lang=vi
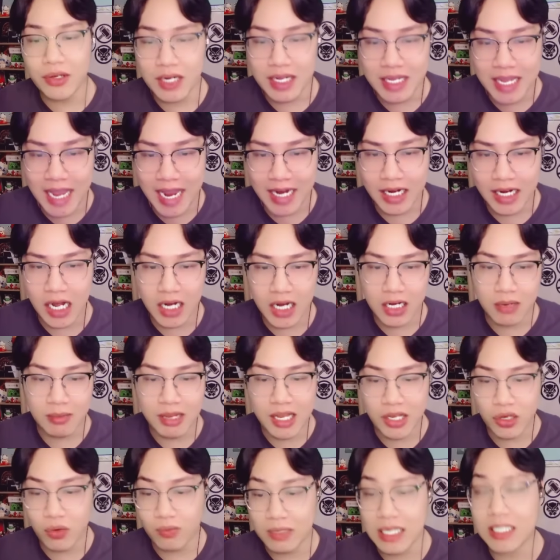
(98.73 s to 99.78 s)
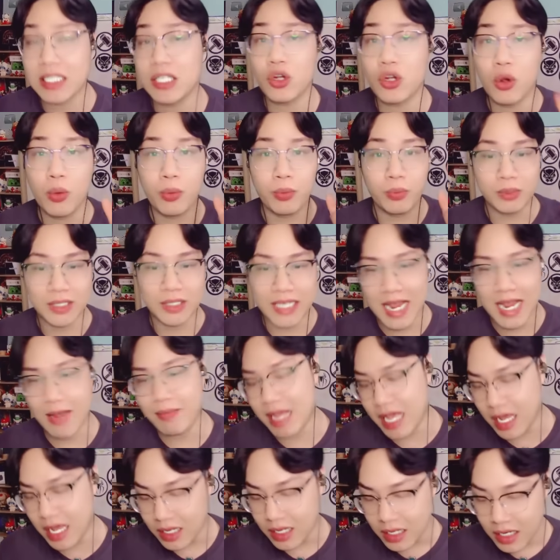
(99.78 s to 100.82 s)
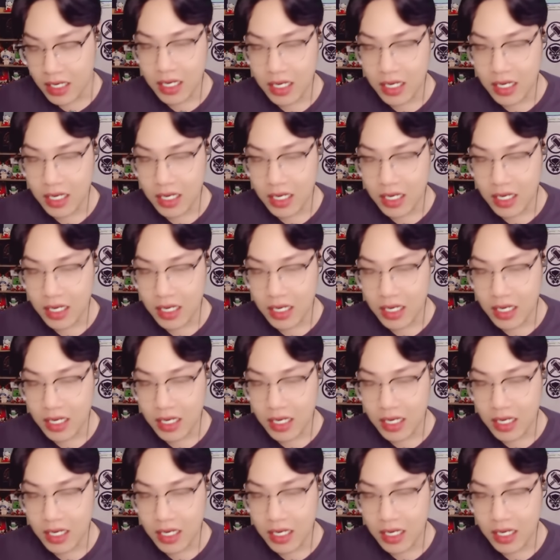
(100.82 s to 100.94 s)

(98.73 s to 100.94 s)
thời gian đó thì bây giờ chúng ta sẽ cùng xem nha